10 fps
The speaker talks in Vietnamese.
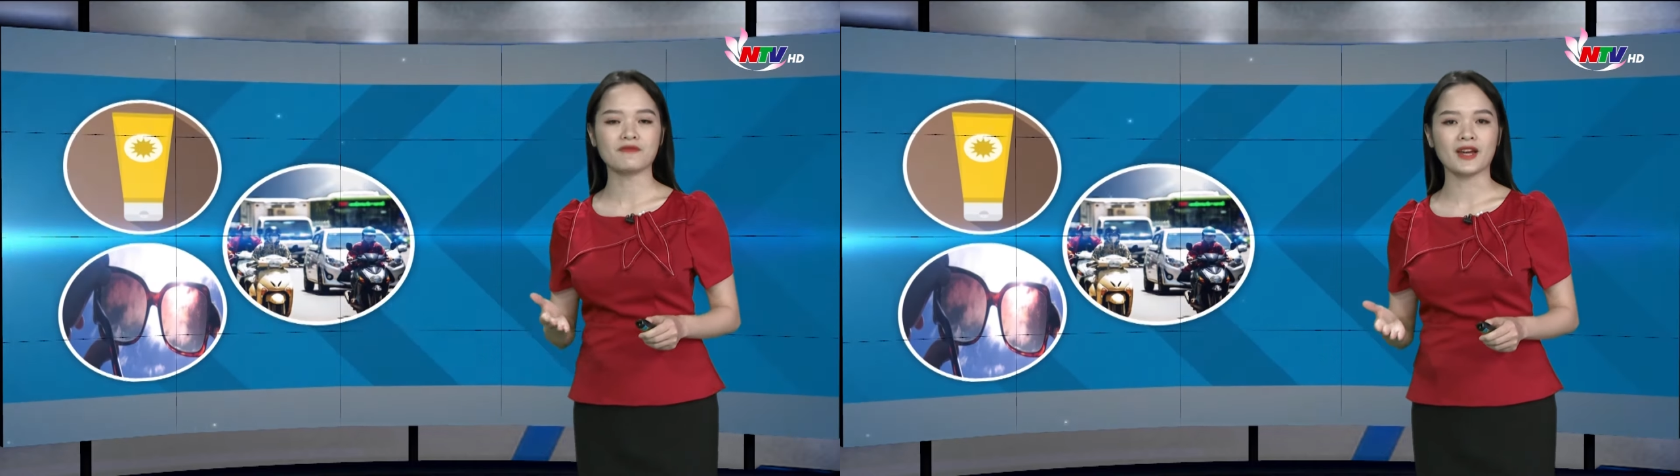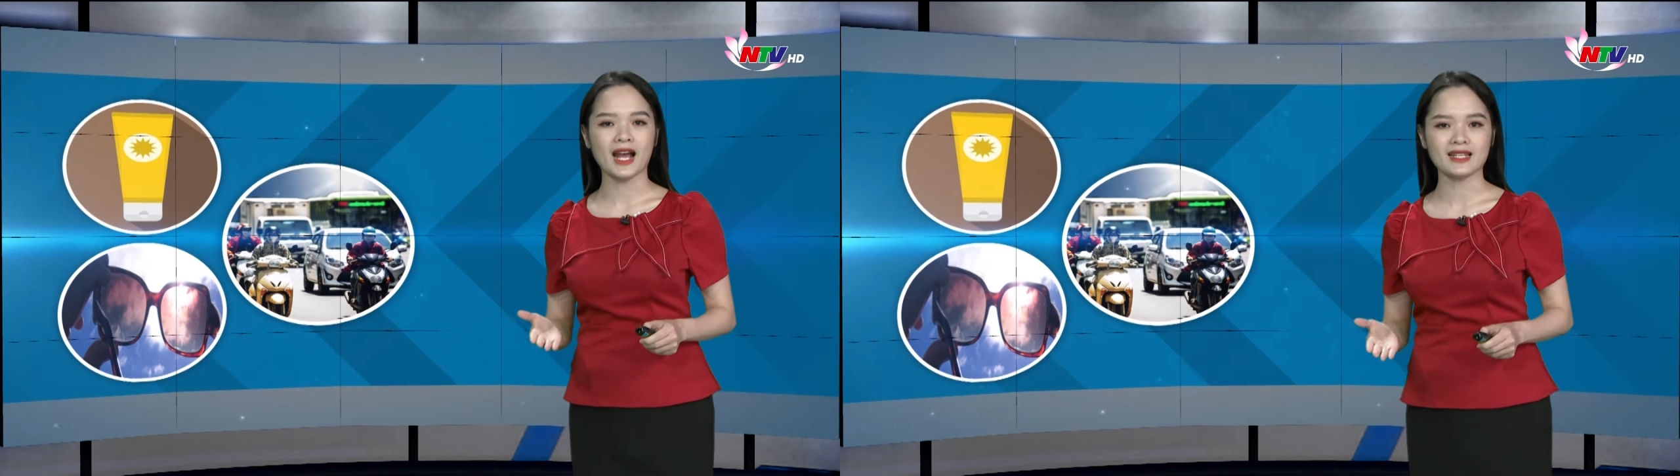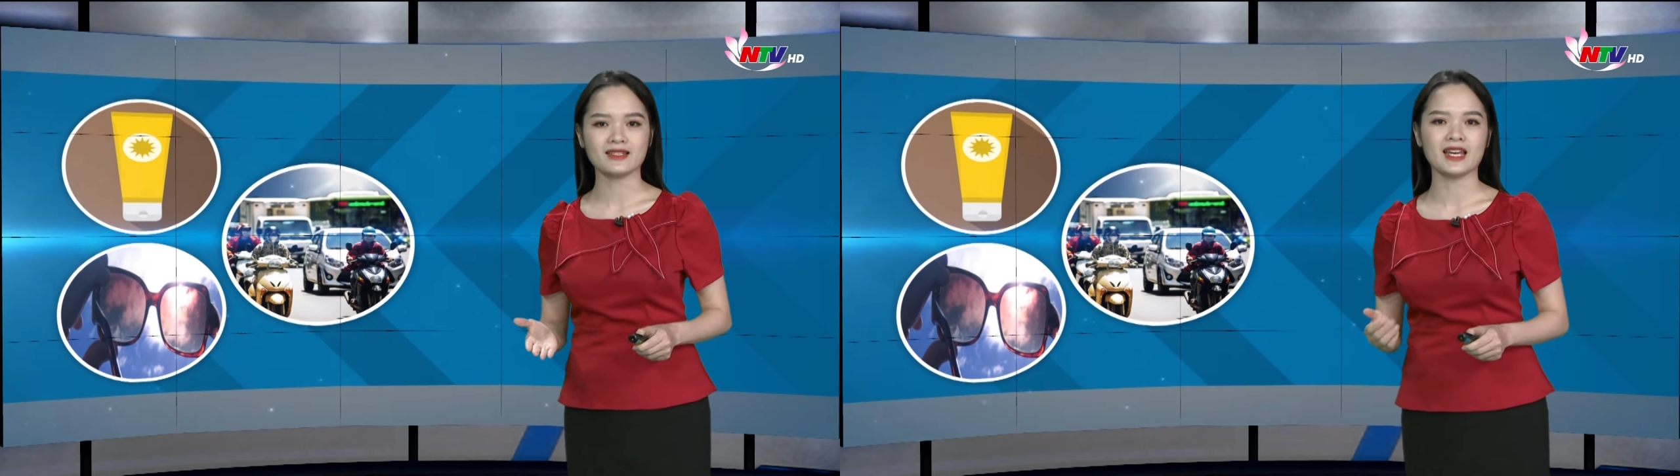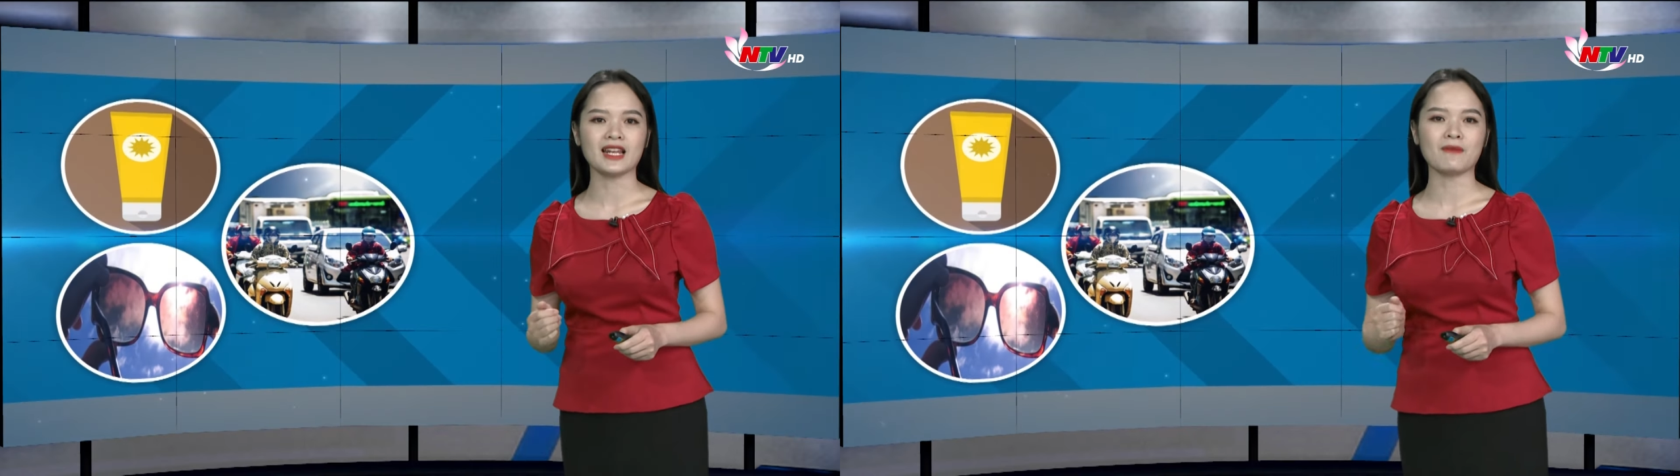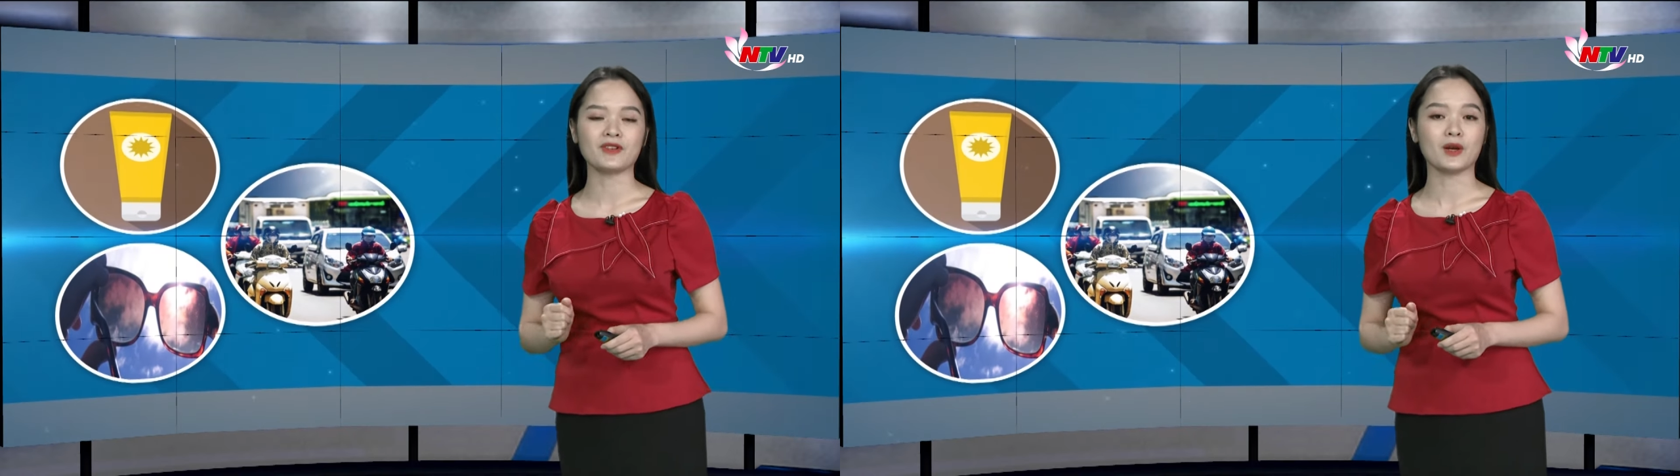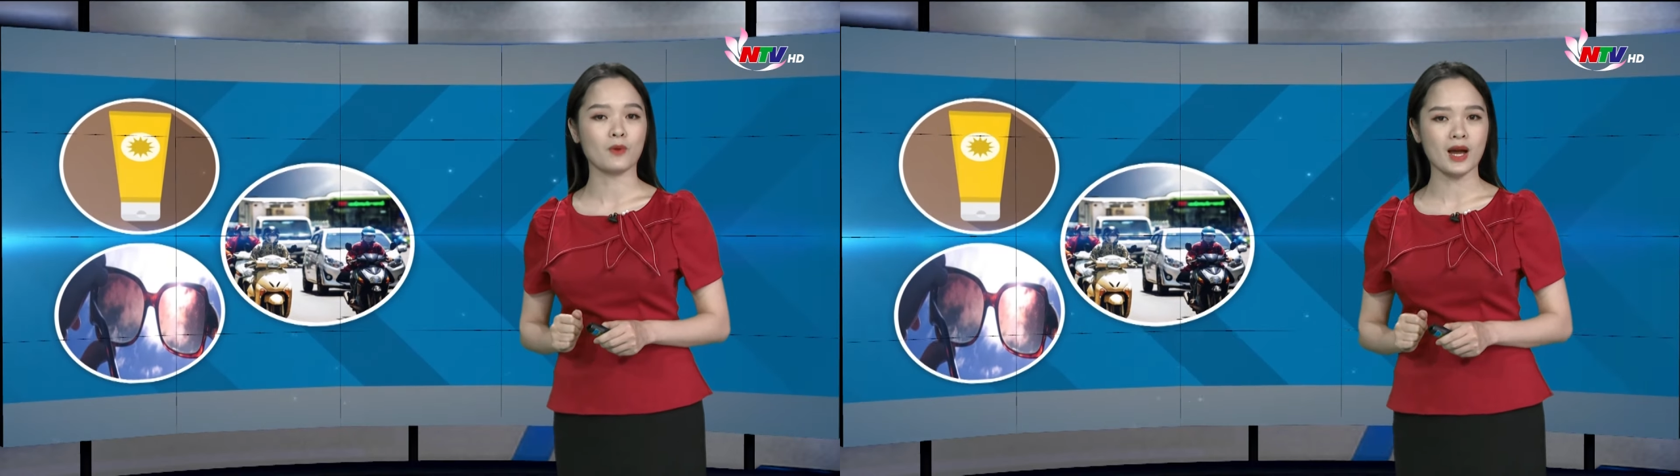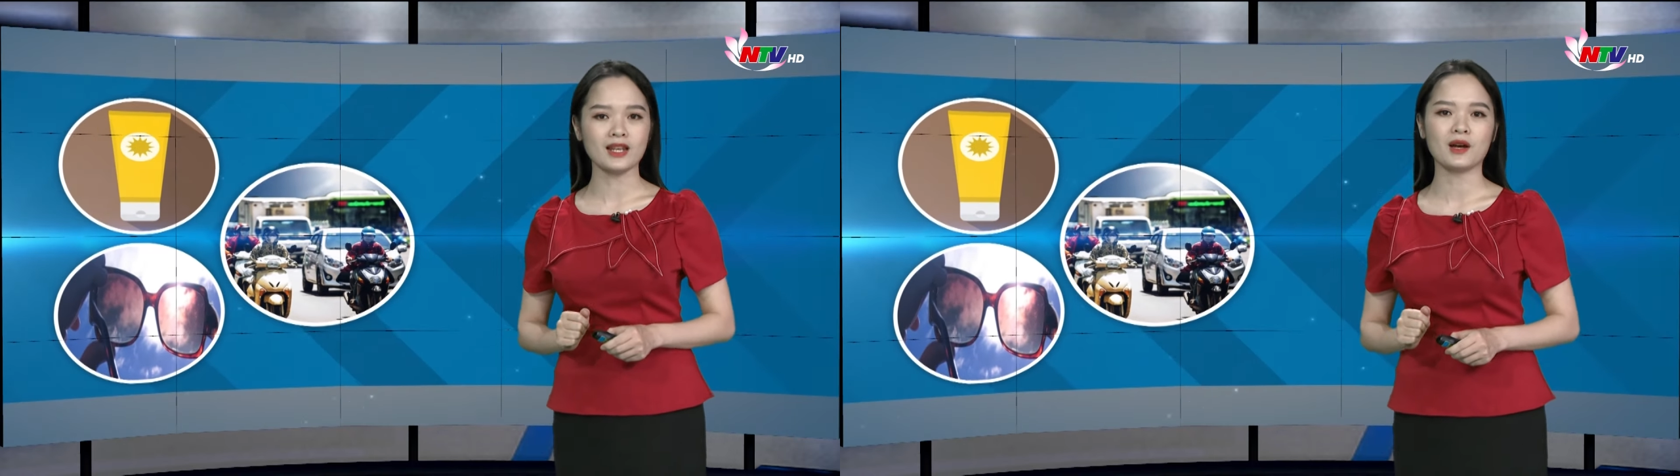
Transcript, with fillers: phải hạn chế làm việc quá